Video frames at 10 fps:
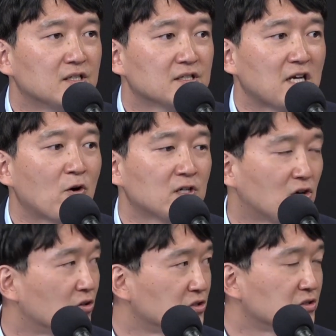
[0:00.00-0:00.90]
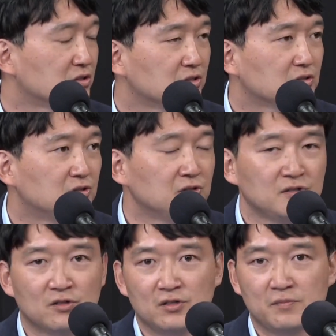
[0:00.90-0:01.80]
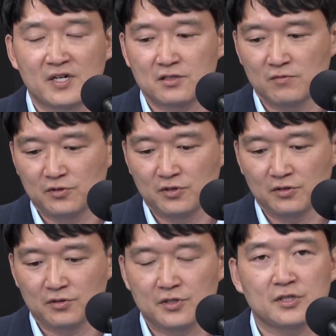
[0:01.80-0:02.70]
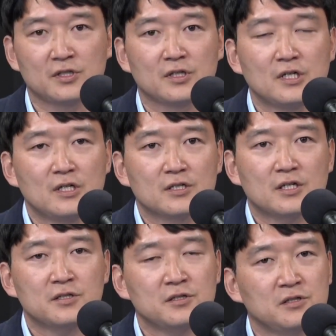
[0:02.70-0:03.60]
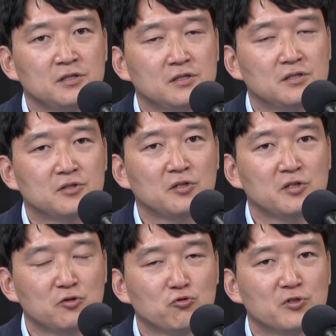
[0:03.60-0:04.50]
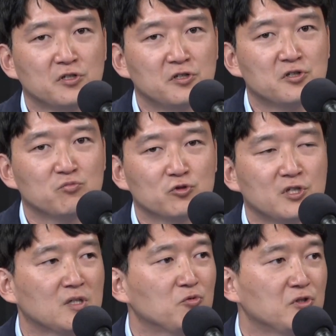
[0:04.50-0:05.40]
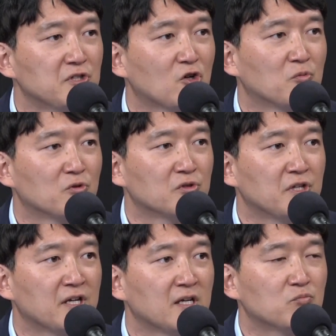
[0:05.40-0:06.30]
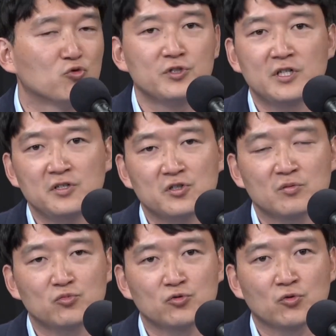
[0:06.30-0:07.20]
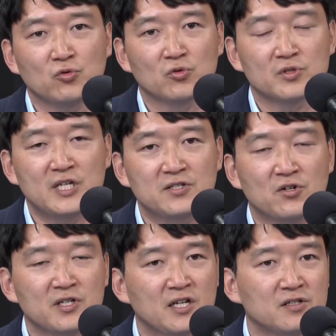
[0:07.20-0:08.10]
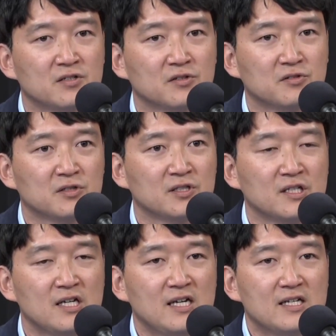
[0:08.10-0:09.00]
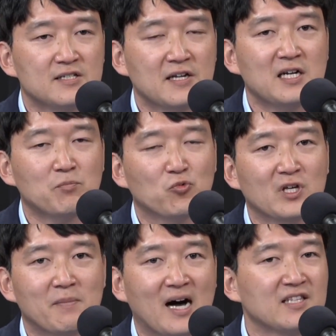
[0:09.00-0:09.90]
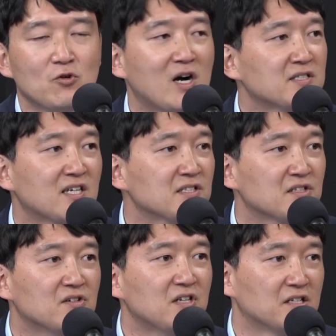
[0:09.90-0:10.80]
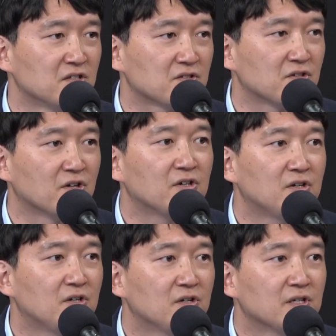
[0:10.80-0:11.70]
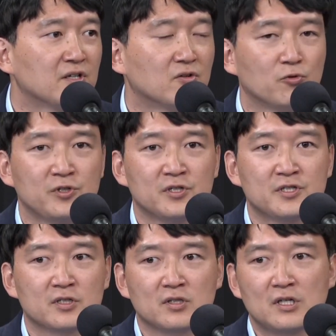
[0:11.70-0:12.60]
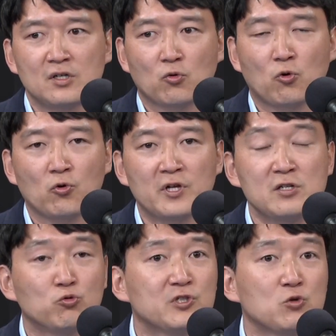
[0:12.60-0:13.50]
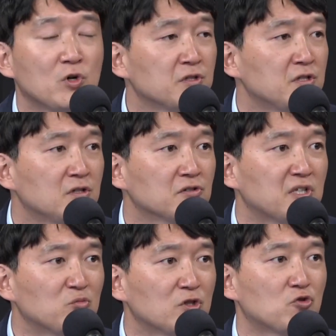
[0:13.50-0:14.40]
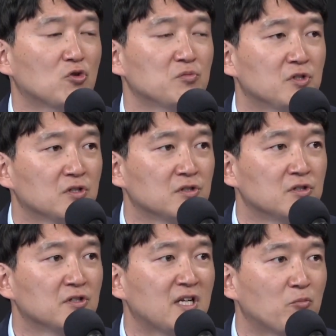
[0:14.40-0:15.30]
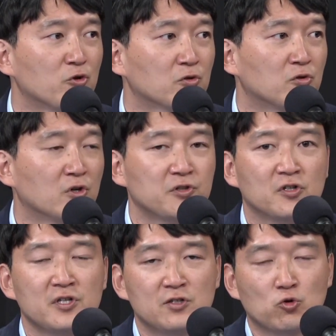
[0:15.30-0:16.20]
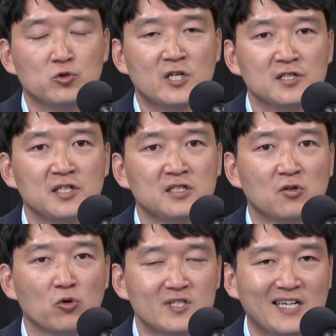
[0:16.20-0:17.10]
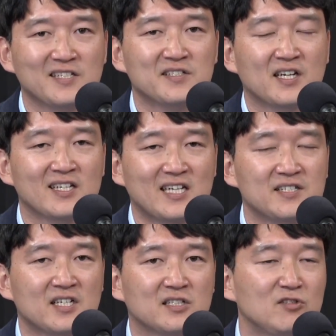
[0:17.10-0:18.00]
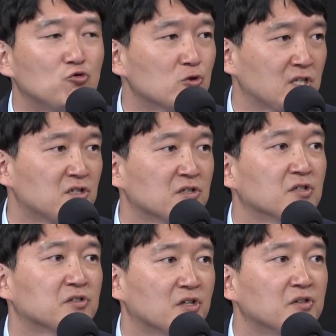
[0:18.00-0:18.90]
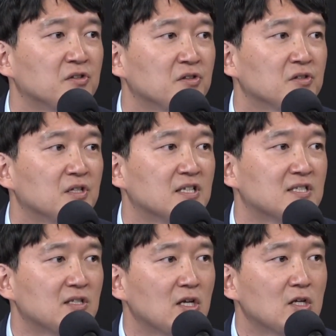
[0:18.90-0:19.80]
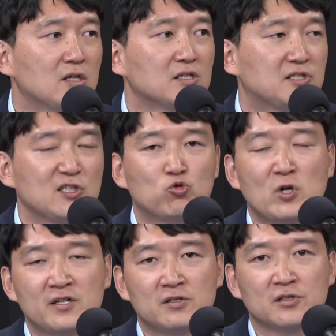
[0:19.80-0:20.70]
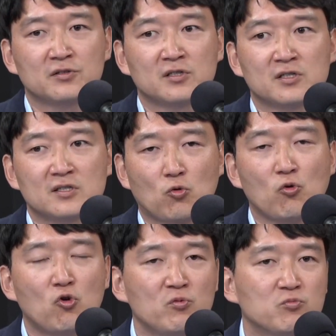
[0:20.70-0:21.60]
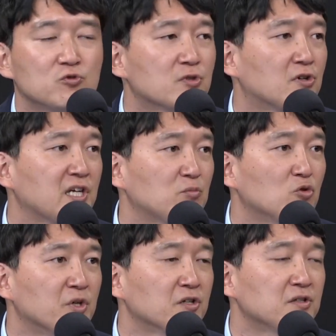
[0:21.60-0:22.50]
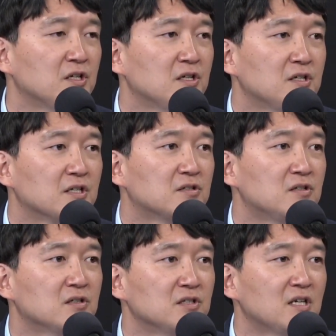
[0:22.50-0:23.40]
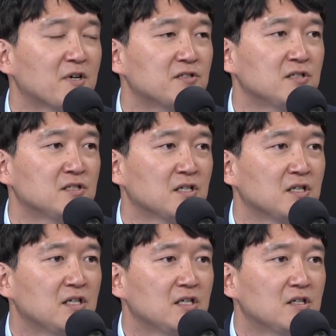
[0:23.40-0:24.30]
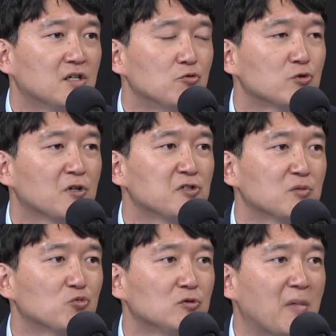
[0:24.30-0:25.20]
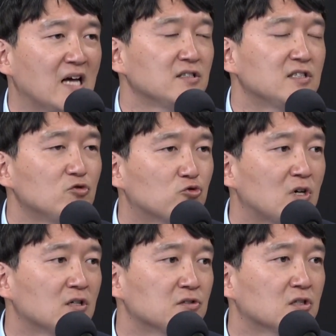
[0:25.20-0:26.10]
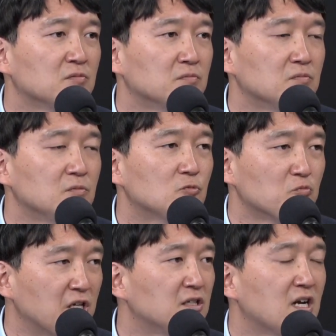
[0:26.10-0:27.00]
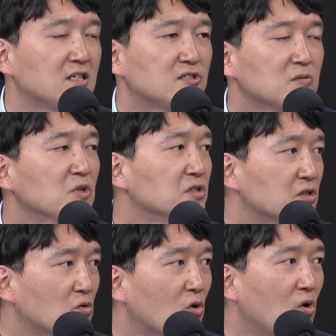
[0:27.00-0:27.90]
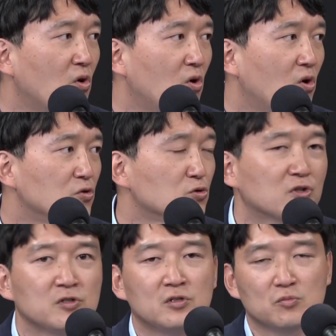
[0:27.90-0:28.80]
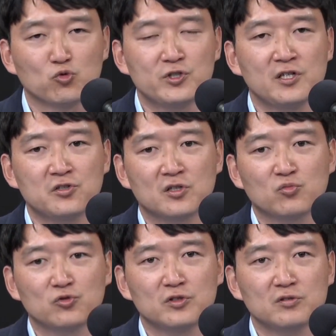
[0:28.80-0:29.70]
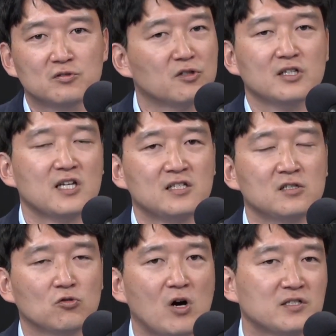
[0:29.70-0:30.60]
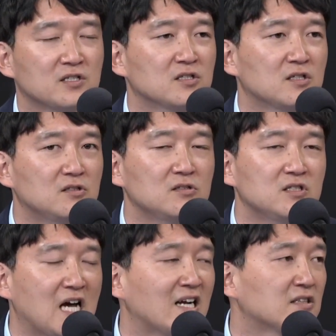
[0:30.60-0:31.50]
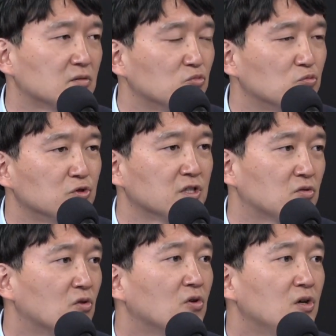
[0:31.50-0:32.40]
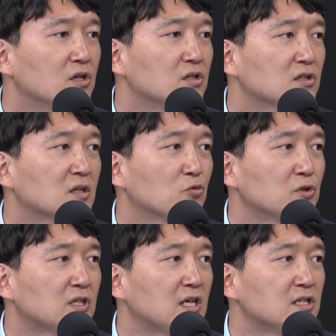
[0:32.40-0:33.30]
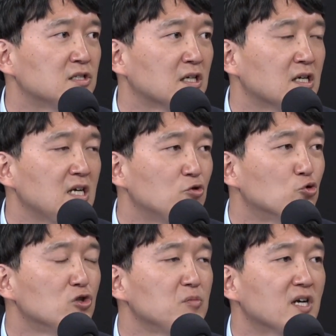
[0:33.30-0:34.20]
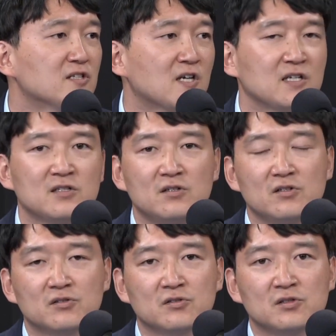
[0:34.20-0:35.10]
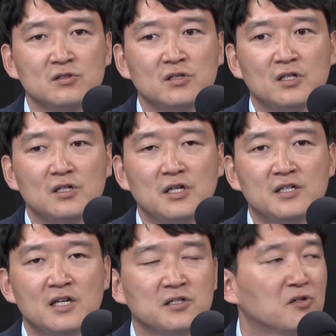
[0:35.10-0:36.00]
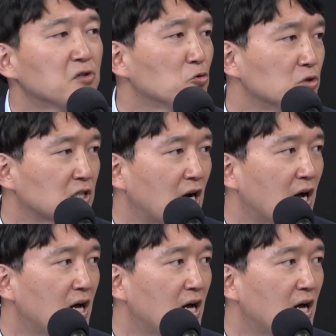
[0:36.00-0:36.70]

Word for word: 어, 사활을 거는 음. 그걸 말씀을 드렸듯이 사실 저는 이건 윤석열 정부 책임도 있다고 보는데 문재인 정부도 재정이나 이런 것들이 생각보다 많이 확장 재정은 아니었어요. 음. 예, 오히려 이제 코로나 19 지원 이런 것 때문에 조금 더 늘어나 보였고 어떤 해 초창기에는 사실상의 살짝 긴축 재정이었던 예, 그 지수나 이런 것들을 꼼꼼히 분석을 해보면 예, 그런 건데 마치 이제 어, 윤석열 정부는 많이 긴축한 것처럼 좀 얘기를 한 측면이 있고 윤석열 문재인 정부는 그렇게 사실 확장 재정이 크지는 않았던 부분이 있고 이러다 보니까 이제 유의미한 차이 이런 것들을 얘기하기 어려우니까